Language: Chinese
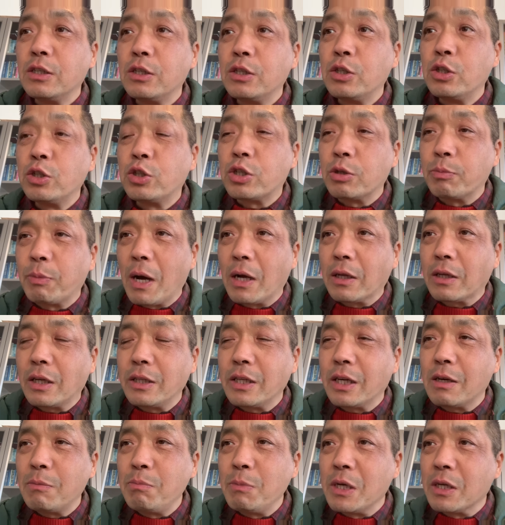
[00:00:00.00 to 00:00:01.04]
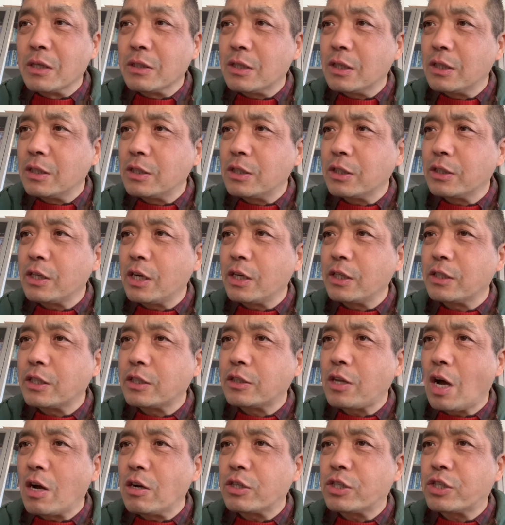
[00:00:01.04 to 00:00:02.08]
是吧？他那个名字就得
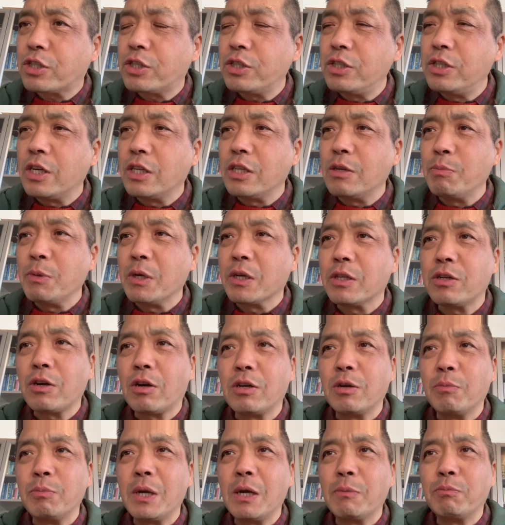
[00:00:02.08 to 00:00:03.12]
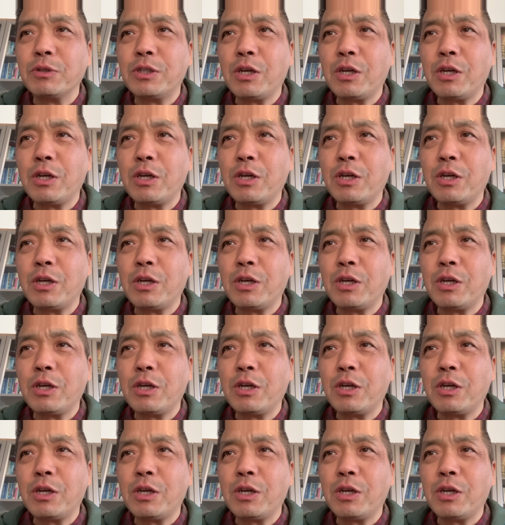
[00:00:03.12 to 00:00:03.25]
当诗人的名字叫什么呢？